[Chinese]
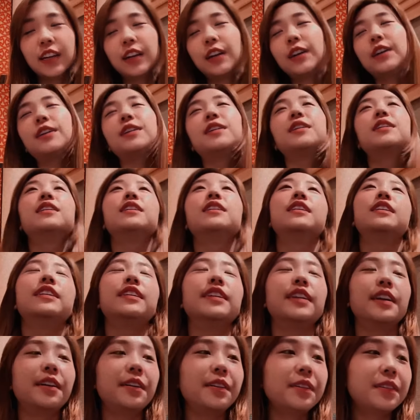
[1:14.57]
然后，
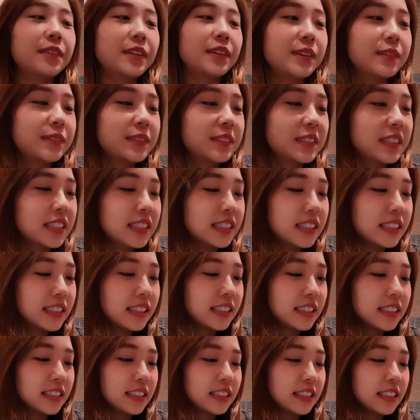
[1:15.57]
然后啊，我这
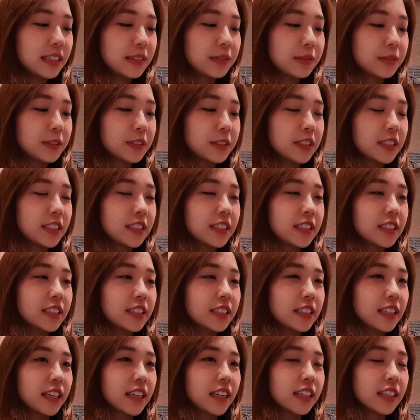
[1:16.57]
这几天我
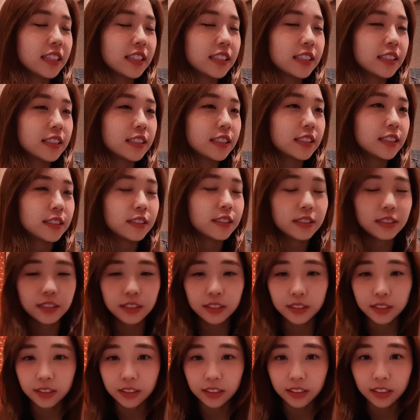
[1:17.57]
吃那个
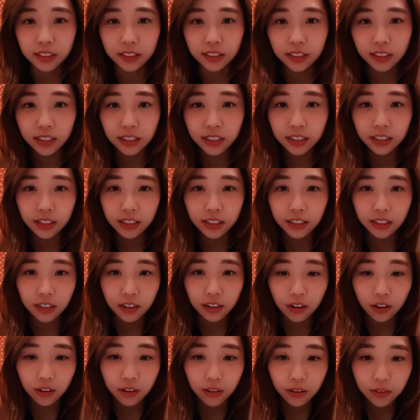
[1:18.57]
这个，